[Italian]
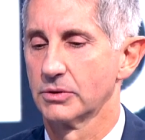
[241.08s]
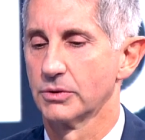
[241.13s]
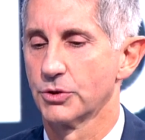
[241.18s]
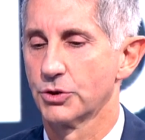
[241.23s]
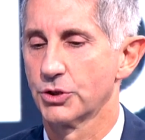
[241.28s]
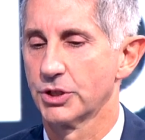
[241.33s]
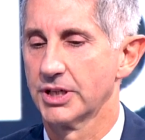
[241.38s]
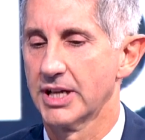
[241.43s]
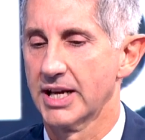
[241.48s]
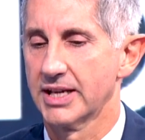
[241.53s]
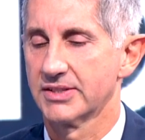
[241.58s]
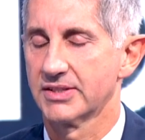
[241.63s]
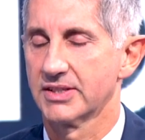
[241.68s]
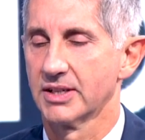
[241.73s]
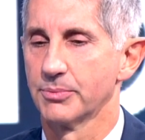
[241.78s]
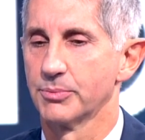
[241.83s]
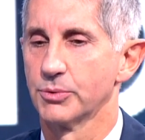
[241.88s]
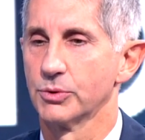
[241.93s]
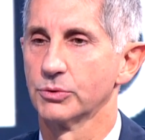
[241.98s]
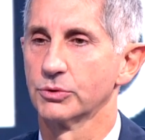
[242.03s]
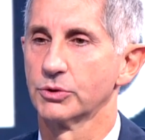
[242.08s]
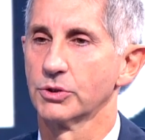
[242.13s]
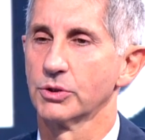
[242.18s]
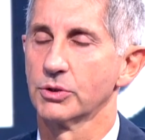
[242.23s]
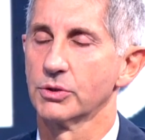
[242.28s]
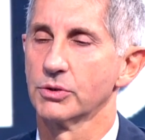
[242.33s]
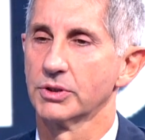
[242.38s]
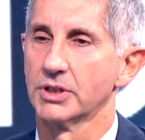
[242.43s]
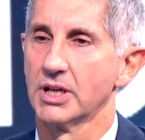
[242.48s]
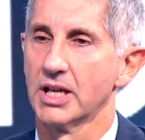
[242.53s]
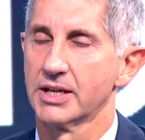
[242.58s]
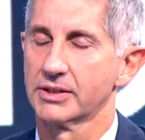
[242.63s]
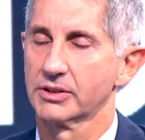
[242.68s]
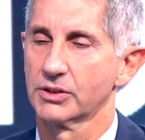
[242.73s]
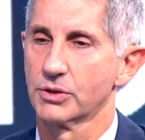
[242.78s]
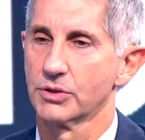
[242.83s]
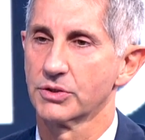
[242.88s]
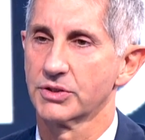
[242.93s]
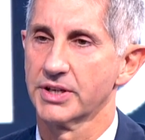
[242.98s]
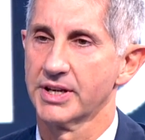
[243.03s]
coincidenza appunto con
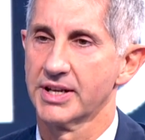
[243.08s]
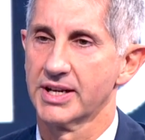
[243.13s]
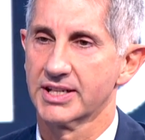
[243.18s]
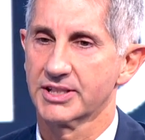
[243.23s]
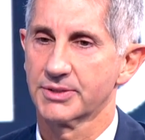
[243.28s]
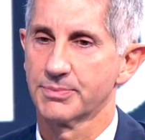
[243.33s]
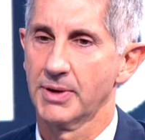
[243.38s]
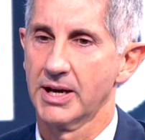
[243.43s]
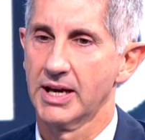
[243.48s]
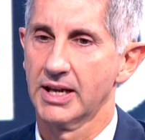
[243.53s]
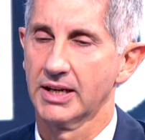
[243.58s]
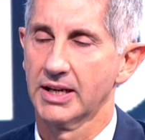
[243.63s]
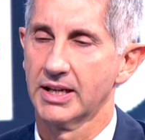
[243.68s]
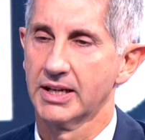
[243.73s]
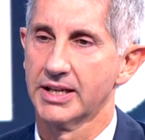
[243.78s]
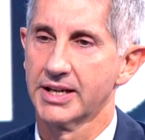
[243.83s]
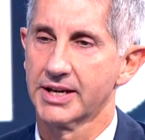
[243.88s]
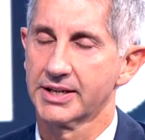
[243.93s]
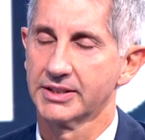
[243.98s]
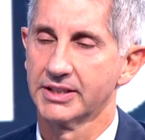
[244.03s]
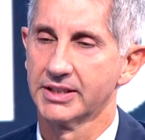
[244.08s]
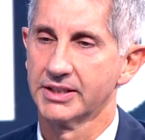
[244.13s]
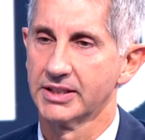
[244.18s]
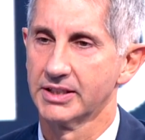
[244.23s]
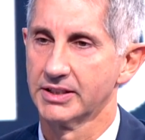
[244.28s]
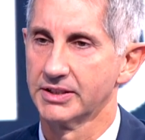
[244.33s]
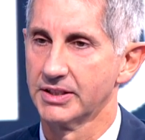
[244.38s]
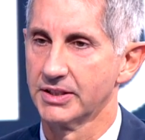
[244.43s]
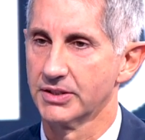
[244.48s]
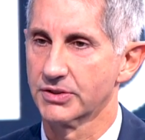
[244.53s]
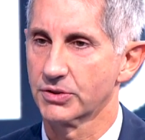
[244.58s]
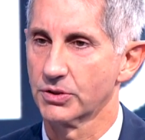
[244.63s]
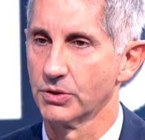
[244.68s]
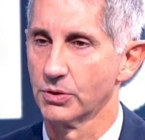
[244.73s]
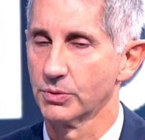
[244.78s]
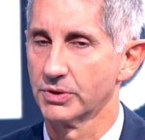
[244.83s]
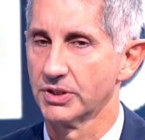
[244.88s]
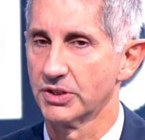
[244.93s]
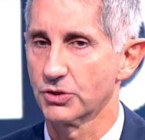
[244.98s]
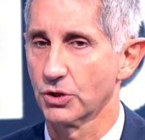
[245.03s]
l'artrosi della spalla, l'ernia del disco,
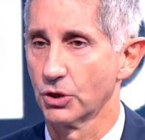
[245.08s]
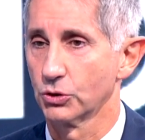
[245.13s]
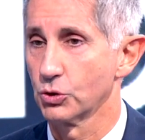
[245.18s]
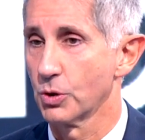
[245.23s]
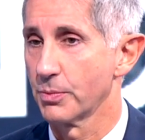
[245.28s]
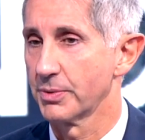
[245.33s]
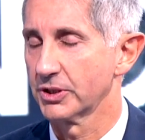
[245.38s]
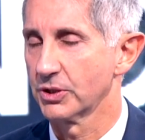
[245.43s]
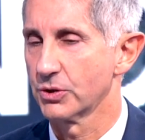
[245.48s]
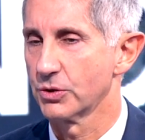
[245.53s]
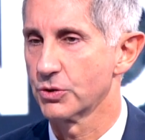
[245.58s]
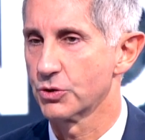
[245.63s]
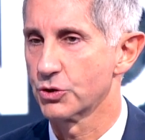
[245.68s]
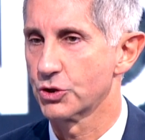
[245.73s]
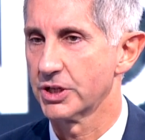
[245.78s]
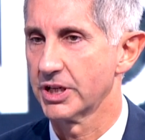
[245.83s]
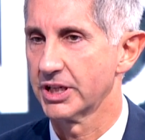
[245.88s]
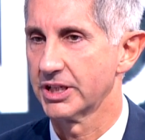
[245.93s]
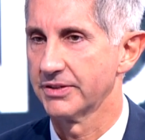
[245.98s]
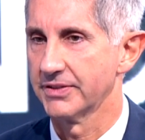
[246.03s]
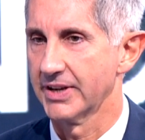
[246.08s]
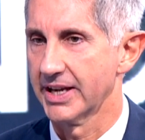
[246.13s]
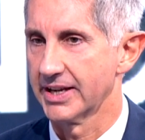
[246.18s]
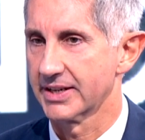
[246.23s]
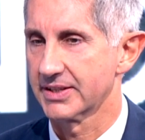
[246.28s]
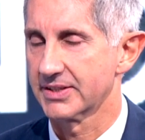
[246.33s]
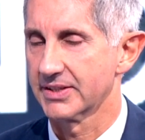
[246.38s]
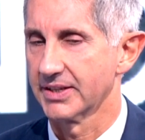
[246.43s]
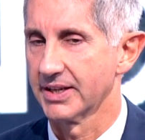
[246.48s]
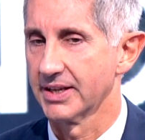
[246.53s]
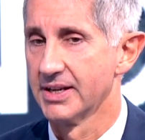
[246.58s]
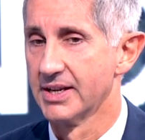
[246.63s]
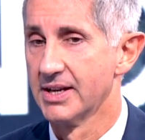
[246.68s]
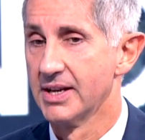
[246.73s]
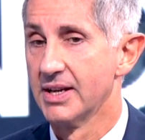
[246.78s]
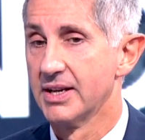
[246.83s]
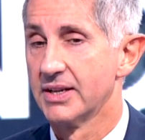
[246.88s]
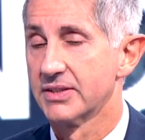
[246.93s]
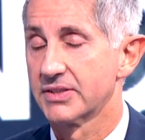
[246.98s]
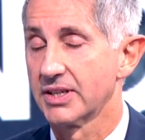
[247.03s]
quindi sono due patologie diverse.
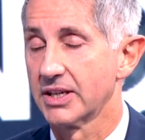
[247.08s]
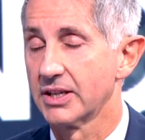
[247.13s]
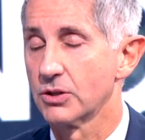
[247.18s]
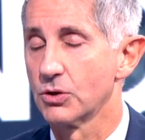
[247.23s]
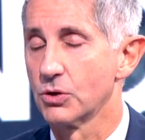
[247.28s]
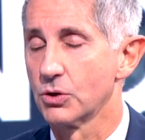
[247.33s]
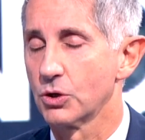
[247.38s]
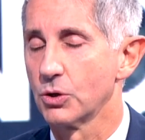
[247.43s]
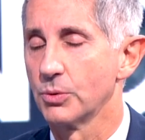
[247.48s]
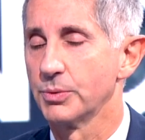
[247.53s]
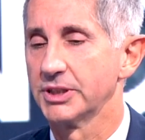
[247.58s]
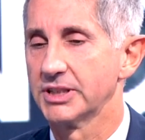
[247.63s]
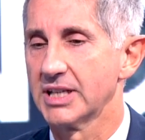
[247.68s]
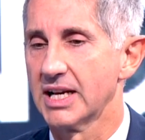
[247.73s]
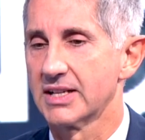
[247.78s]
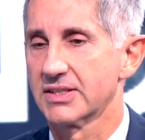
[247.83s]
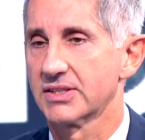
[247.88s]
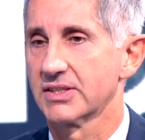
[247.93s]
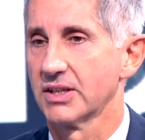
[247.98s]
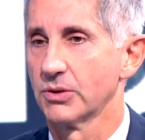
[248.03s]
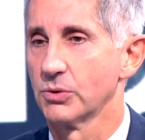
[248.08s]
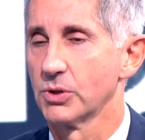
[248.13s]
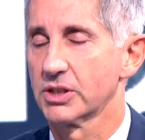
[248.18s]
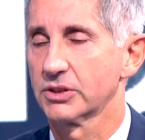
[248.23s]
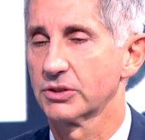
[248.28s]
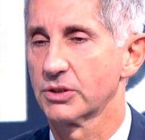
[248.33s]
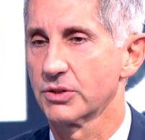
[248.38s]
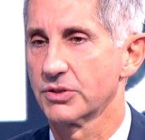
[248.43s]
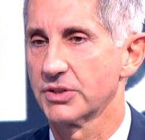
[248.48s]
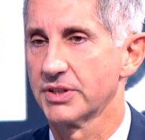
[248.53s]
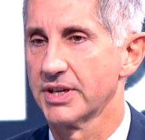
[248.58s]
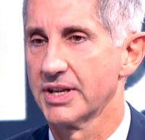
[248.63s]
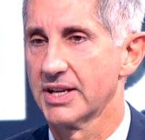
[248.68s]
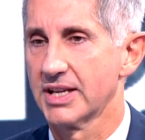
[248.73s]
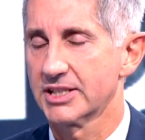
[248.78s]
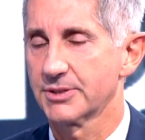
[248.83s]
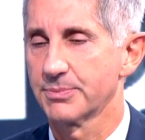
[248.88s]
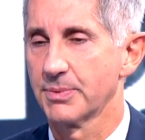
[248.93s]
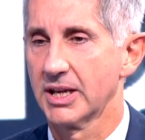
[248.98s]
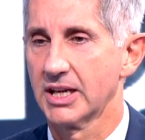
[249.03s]
Se in concomitanza un'artrosi
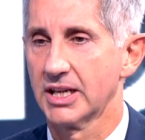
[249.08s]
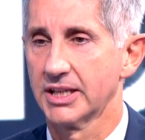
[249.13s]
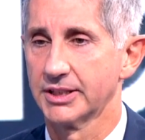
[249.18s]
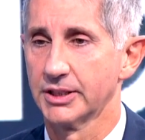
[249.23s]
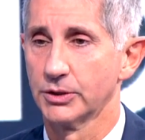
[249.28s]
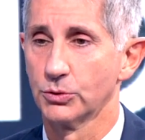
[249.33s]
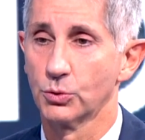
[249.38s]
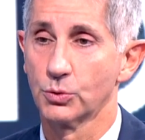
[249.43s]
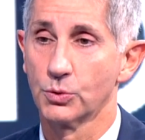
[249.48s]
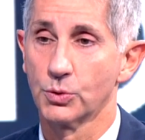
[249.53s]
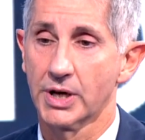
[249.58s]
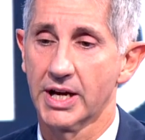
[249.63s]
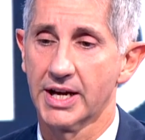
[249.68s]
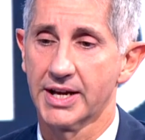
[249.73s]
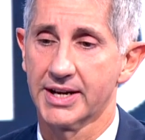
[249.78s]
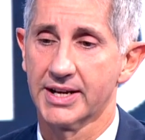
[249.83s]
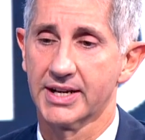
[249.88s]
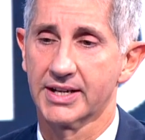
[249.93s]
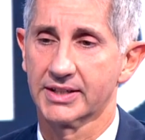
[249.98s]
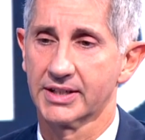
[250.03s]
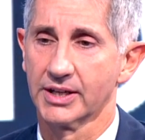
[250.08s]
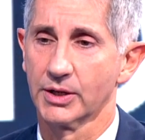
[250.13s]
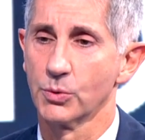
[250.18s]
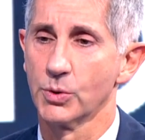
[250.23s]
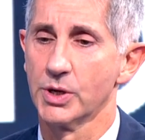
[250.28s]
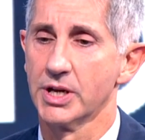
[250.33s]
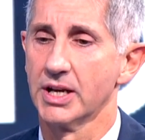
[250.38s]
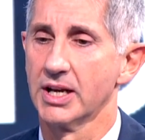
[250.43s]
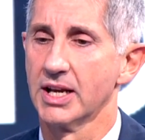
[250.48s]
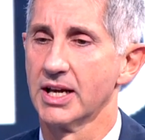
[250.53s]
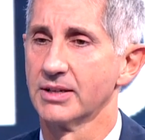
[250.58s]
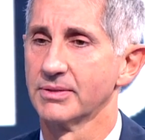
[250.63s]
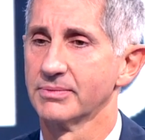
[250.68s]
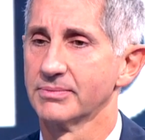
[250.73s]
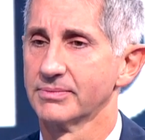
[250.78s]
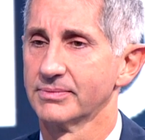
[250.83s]
della spalla devo curare anche quella.